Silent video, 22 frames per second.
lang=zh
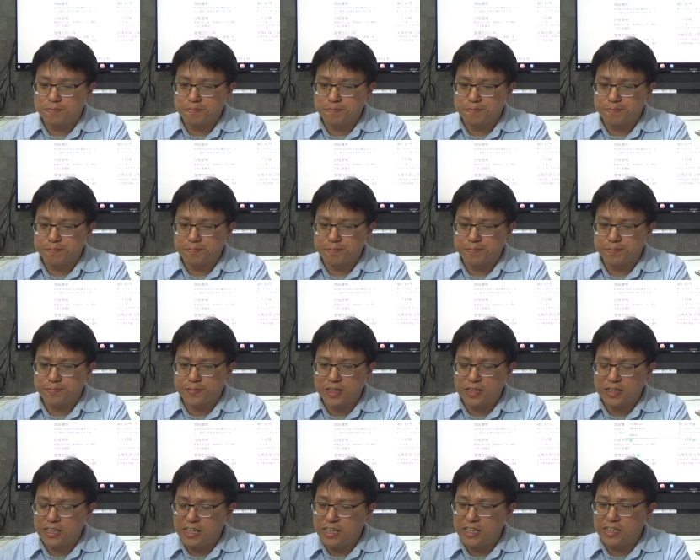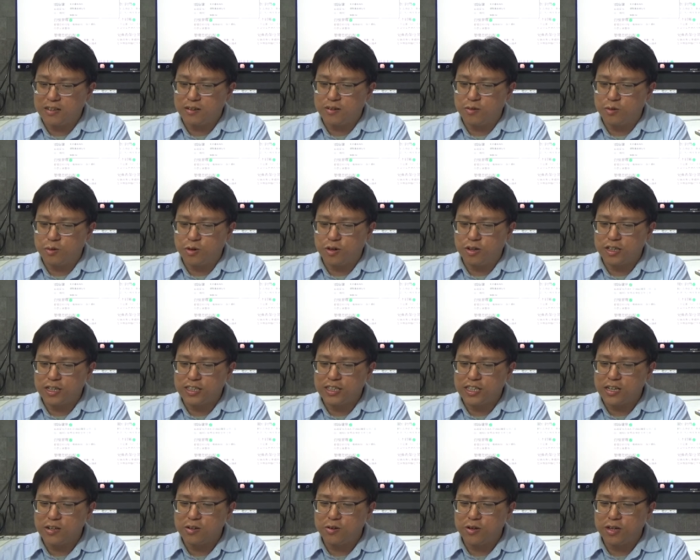嗯，你我一
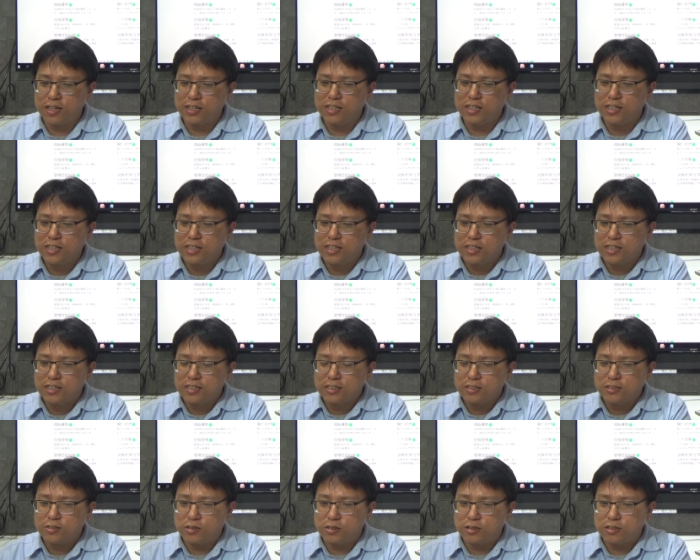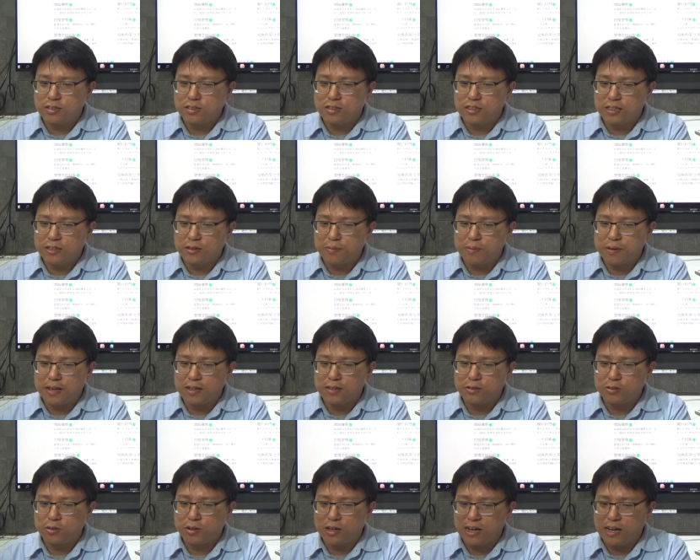定会说在这边
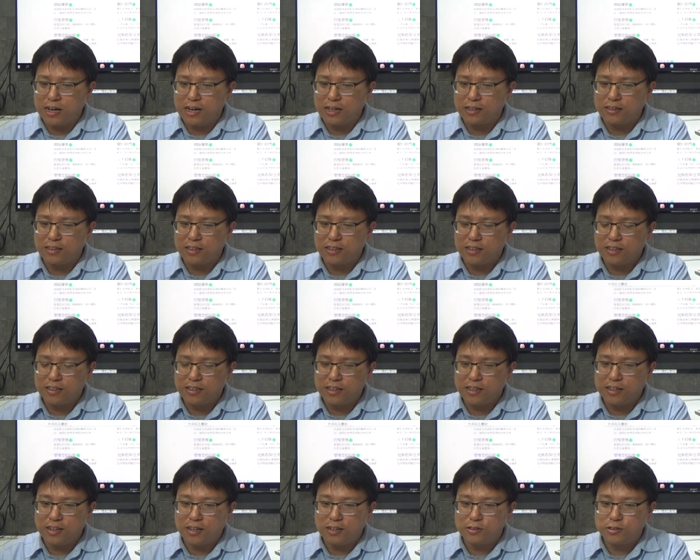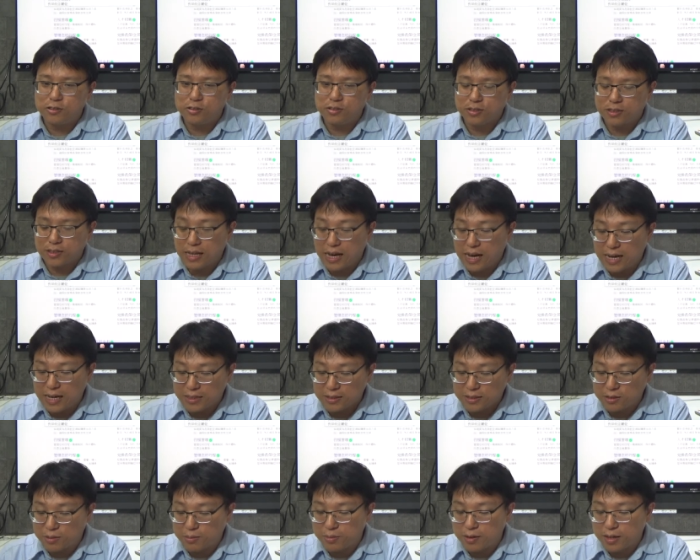说啊，你一定要去搭
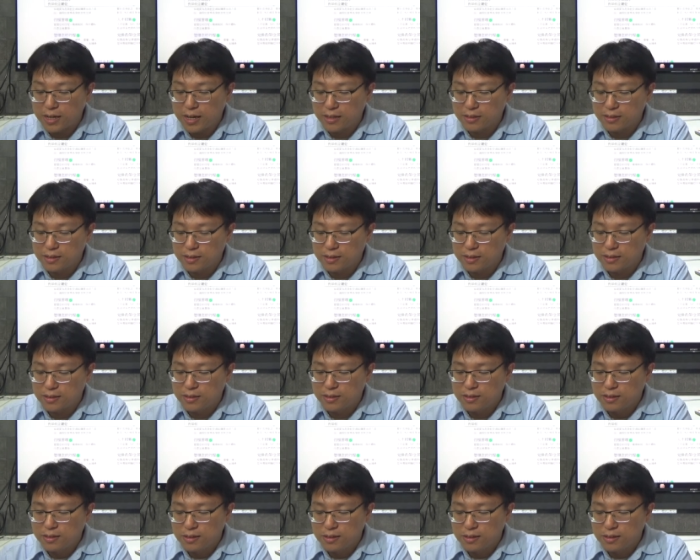什么样的